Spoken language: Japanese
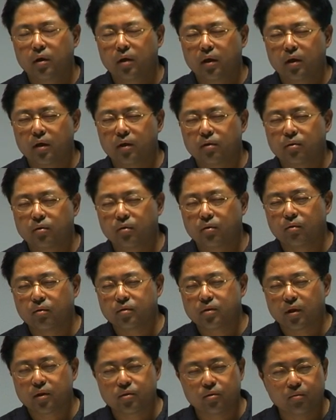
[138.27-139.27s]
えー
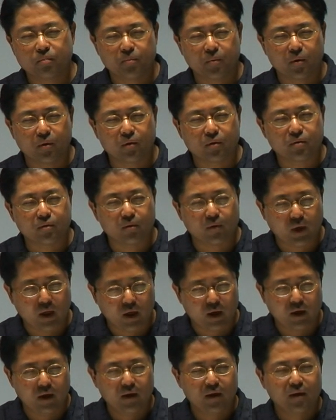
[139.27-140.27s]
と、ジャクソン・ポロックと
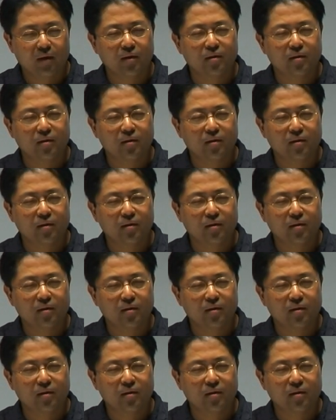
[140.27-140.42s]
か